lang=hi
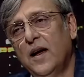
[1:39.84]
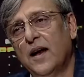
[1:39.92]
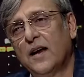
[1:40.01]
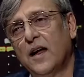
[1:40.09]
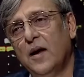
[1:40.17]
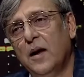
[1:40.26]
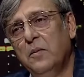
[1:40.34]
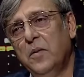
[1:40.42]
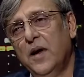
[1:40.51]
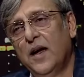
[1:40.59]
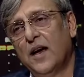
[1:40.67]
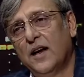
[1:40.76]
करके एमबीए
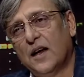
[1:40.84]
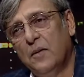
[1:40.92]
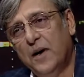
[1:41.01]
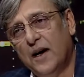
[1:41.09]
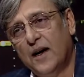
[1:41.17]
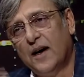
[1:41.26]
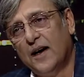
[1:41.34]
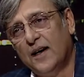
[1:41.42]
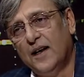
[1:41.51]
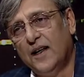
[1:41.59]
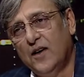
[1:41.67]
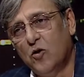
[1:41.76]
करके बेड़ा करके
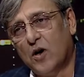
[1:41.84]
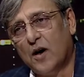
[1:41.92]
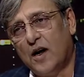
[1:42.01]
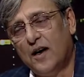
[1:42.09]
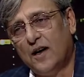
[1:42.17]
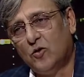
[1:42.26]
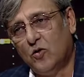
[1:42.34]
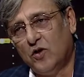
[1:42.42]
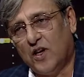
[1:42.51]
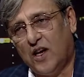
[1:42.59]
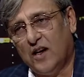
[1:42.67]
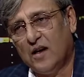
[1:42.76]
डिग्रियों का खाना तुम किया